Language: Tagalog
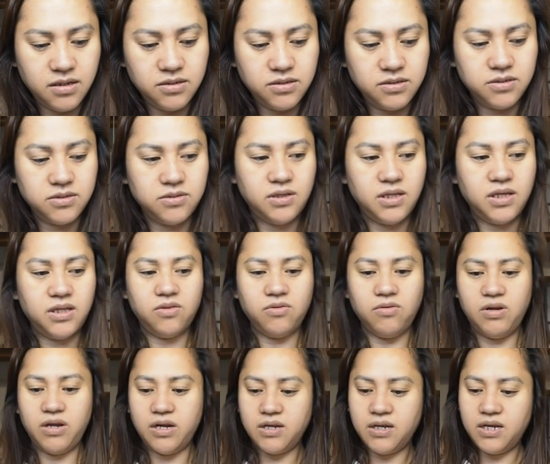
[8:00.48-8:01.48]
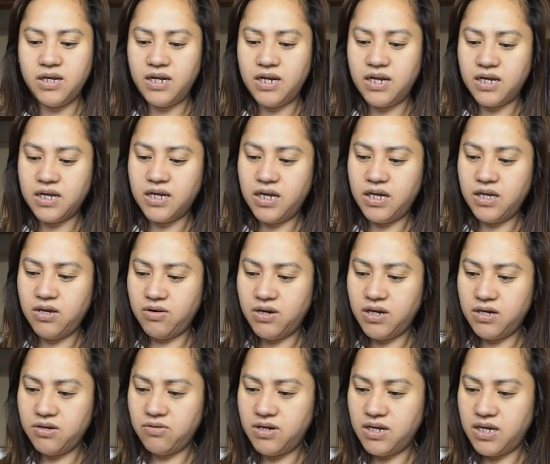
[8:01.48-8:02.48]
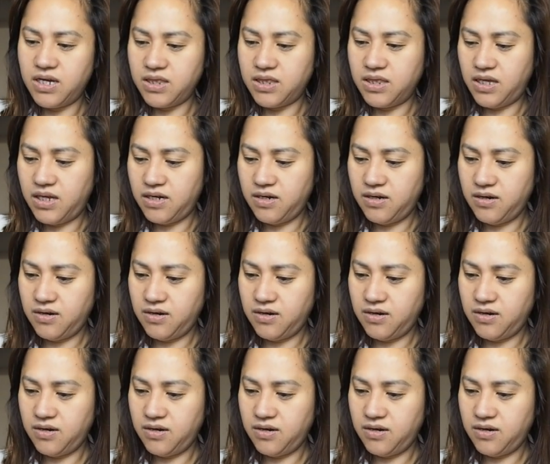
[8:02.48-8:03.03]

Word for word: So, dito lang ilagay yung ano natin.